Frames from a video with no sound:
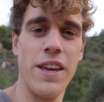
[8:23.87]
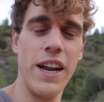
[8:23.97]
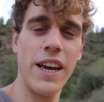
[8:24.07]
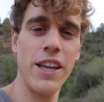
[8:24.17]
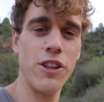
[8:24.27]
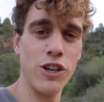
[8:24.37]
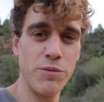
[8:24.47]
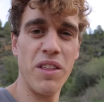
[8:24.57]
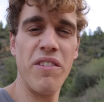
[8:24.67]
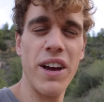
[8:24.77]
Y he elegido
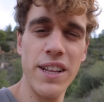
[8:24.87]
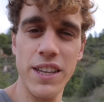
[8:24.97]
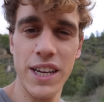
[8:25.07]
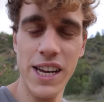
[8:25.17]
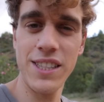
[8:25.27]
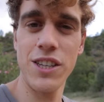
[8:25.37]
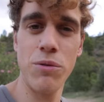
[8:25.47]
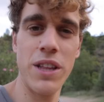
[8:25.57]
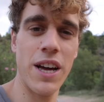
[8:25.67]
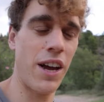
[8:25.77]
específicamente esta
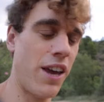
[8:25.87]
subida de